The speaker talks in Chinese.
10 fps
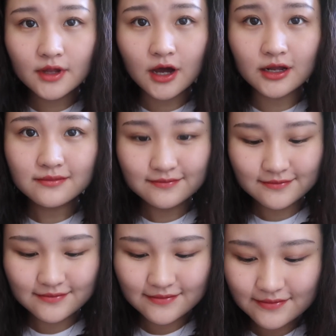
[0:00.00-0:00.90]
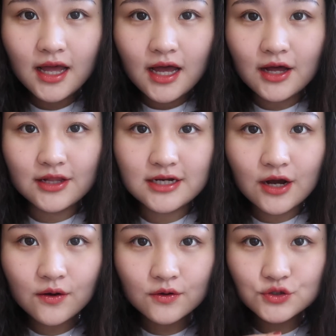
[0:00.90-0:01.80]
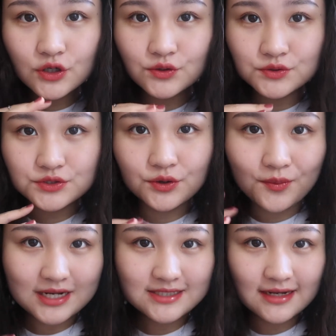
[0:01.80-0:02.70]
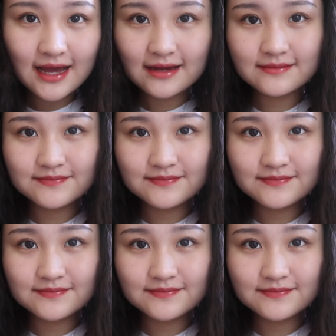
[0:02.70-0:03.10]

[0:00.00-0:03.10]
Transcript: 好了，好了，然后妆容就完成了。